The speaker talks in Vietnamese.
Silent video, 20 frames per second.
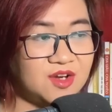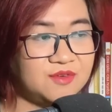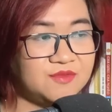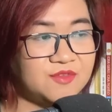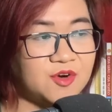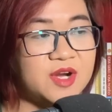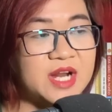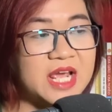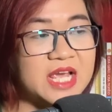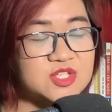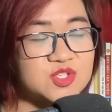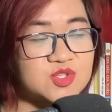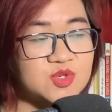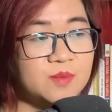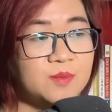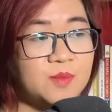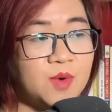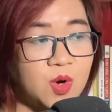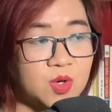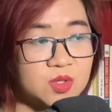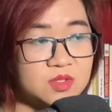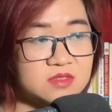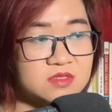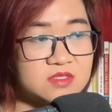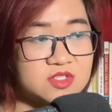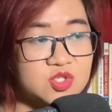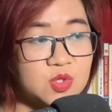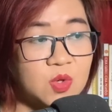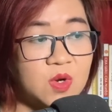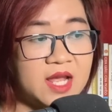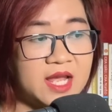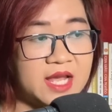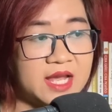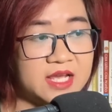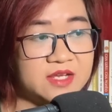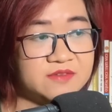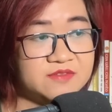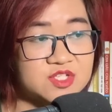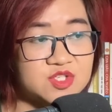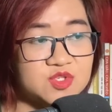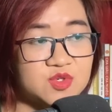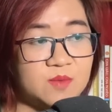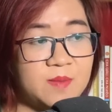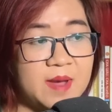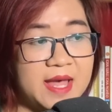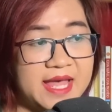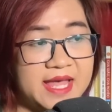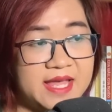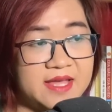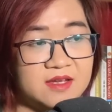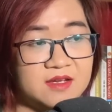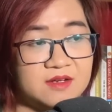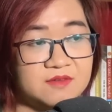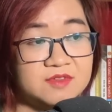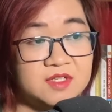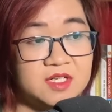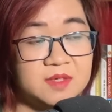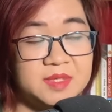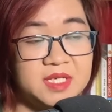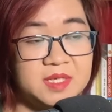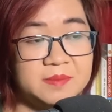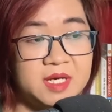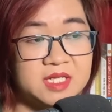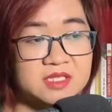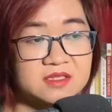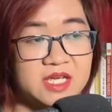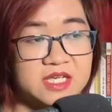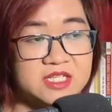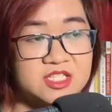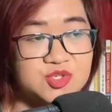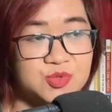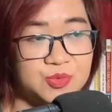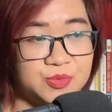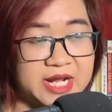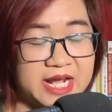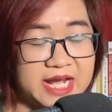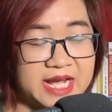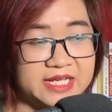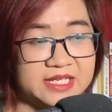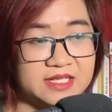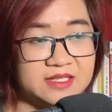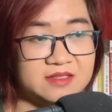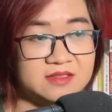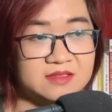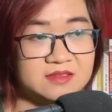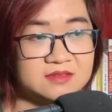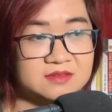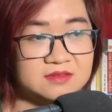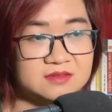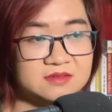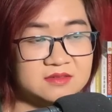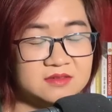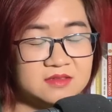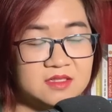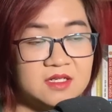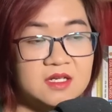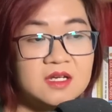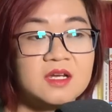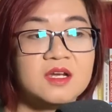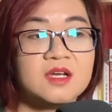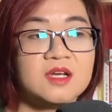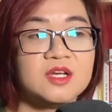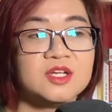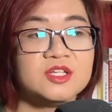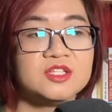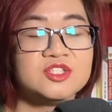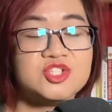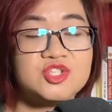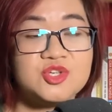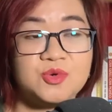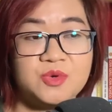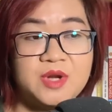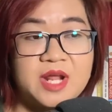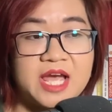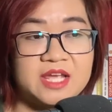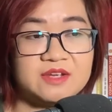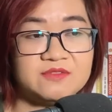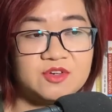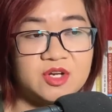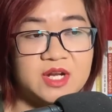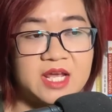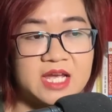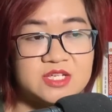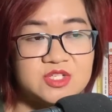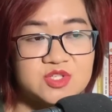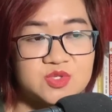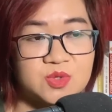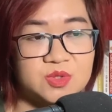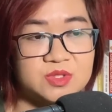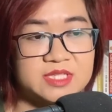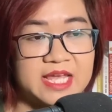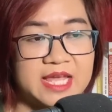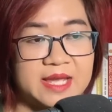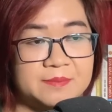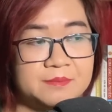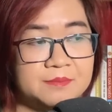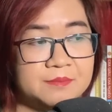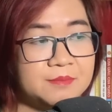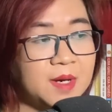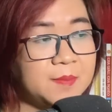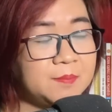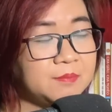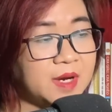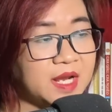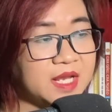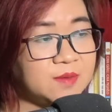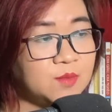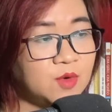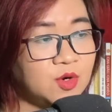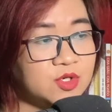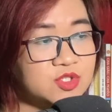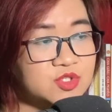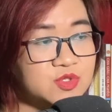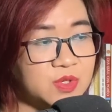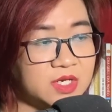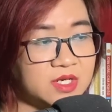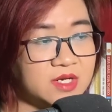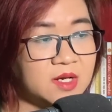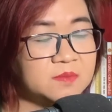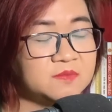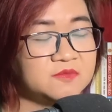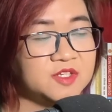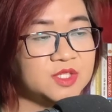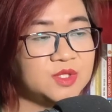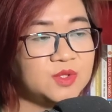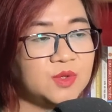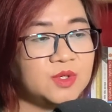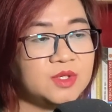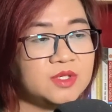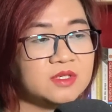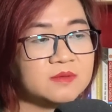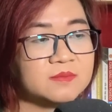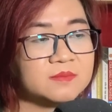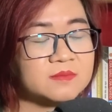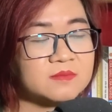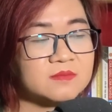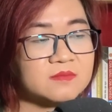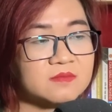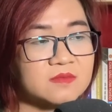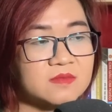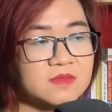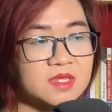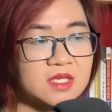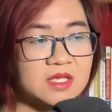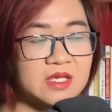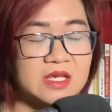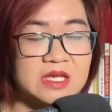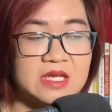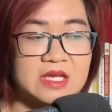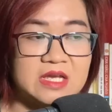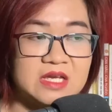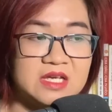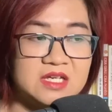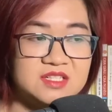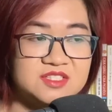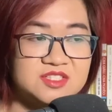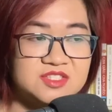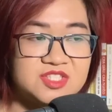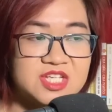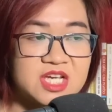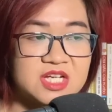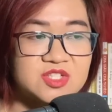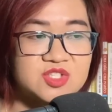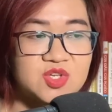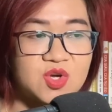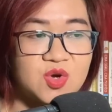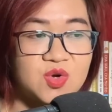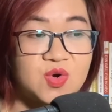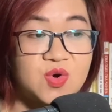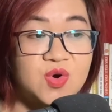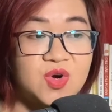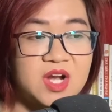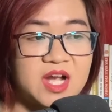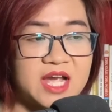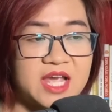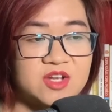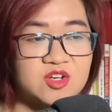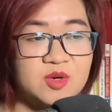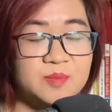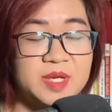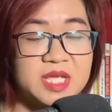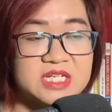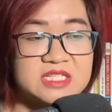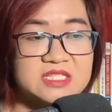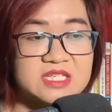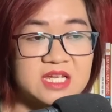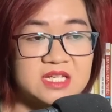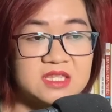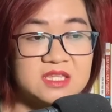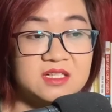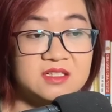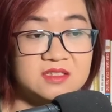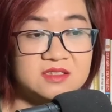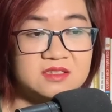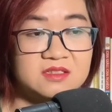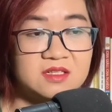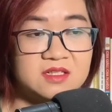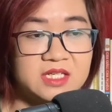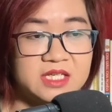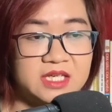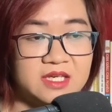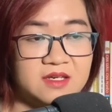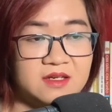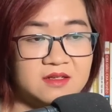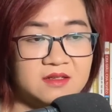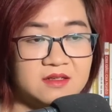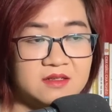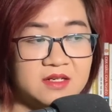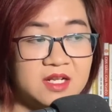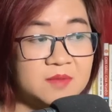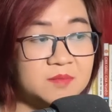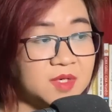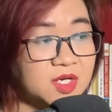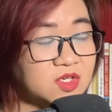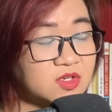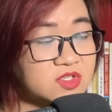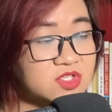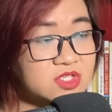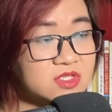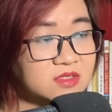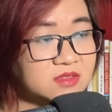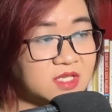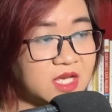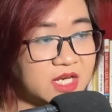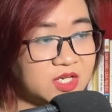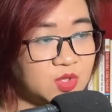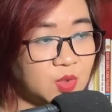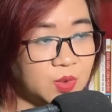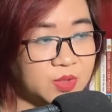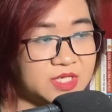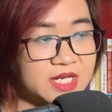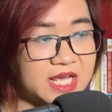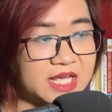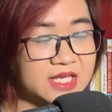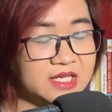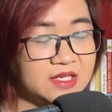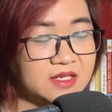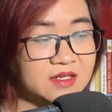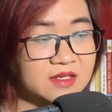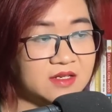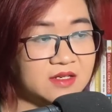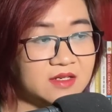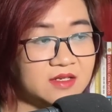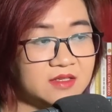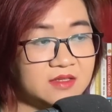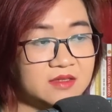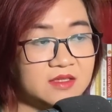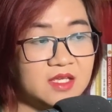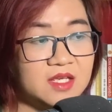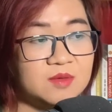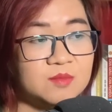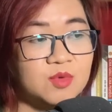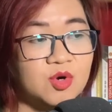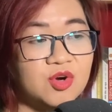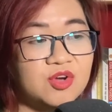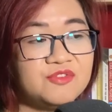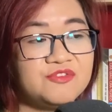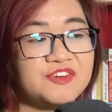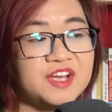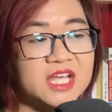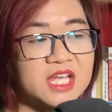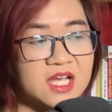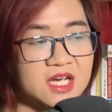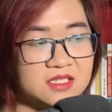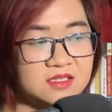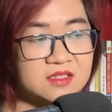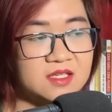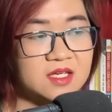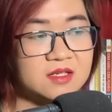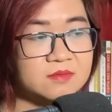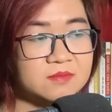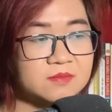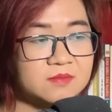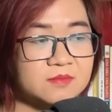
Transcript: Võ đài số 1, số 2 và số 3 vừa bí mật thay chủ đài. Chủ đài võ đài số 8 mấp máy môi truyền âm với tôi. Chắc do cô gái có biệt danh tử tước kia nên mới có sự thay đổi này. Tiền bối phải cẩn thận.